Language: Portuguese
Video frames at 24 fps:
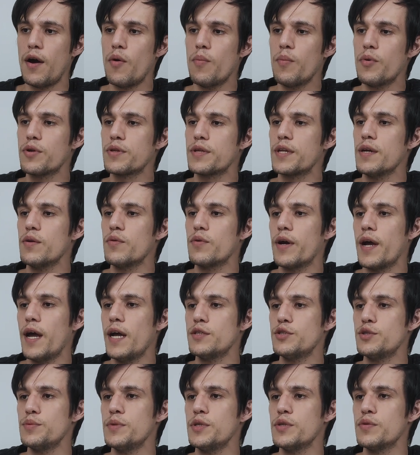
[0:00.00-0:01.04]
é o modelo
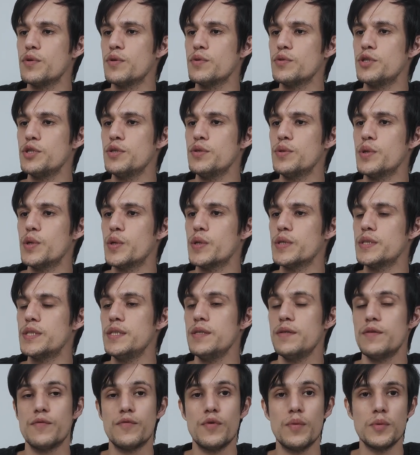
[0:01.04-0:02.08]
Redmi Note
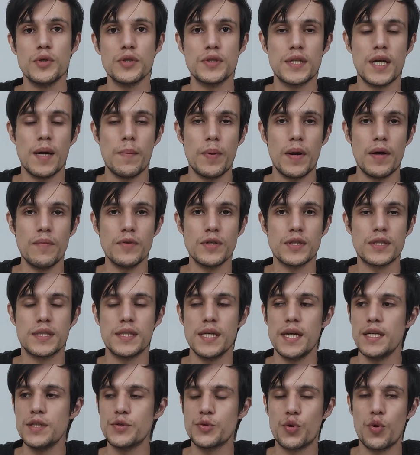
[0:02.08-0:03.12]
12. Vou mostrar para
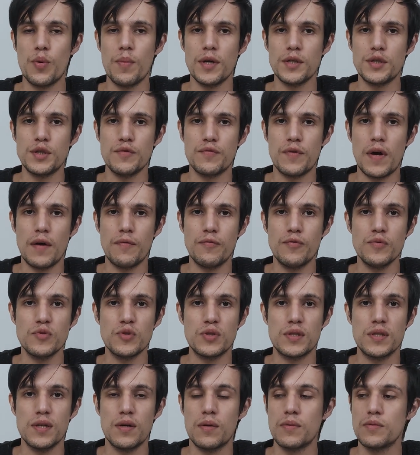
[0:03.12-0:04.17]
vocês como ativar a
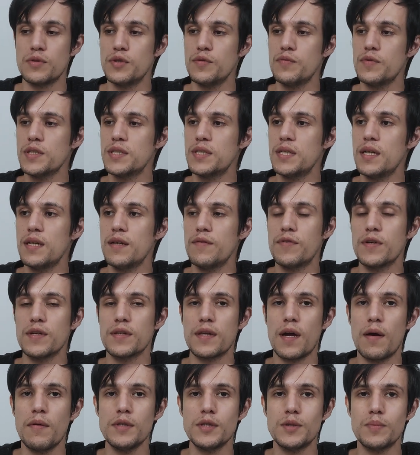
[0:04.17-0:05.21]
função de você
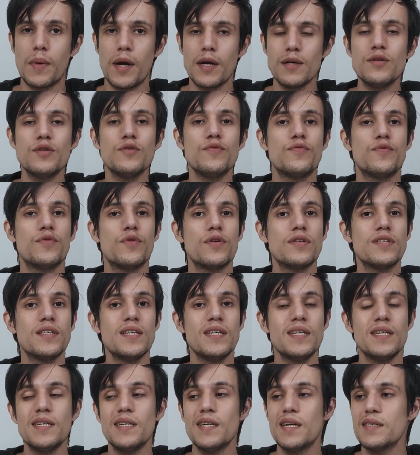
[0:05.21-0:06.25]
levantar o
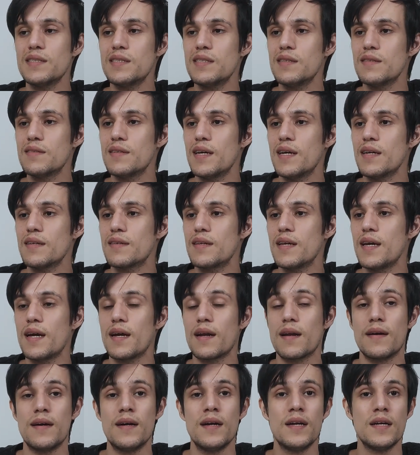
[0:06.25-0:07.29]
smartphone e acender a
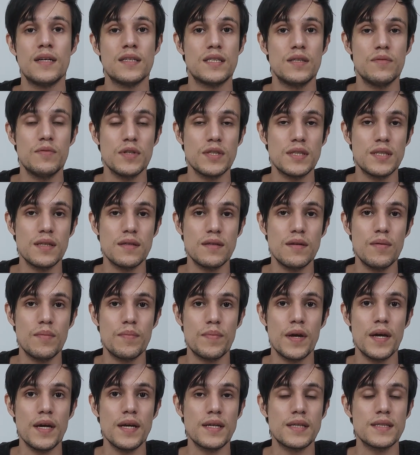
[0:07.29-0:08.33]
tela. Se você
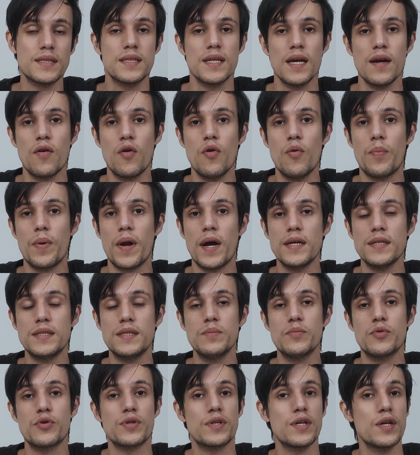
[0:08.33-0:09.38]
também quiser comprar
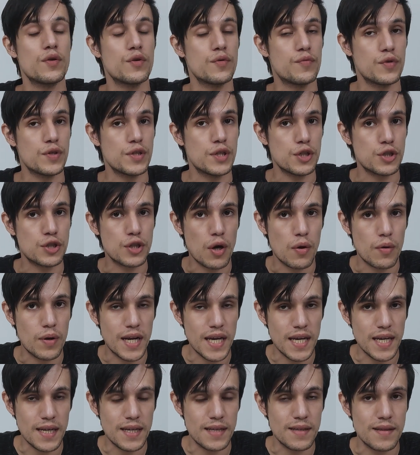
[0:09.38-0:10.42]
esse modelo, eu vou deixar o
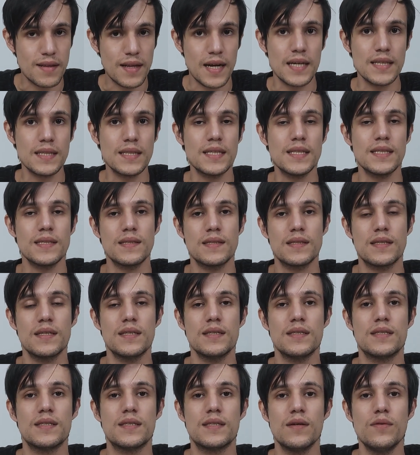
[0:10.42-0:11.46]
link na
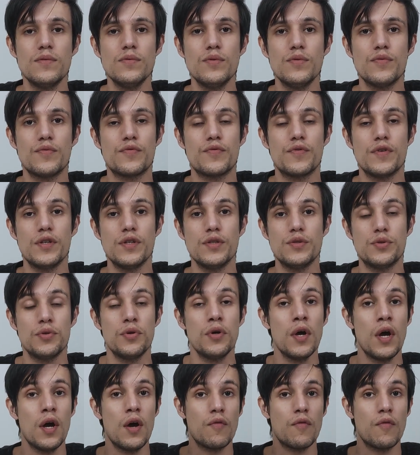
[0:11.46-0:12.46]
descrição do vídeo.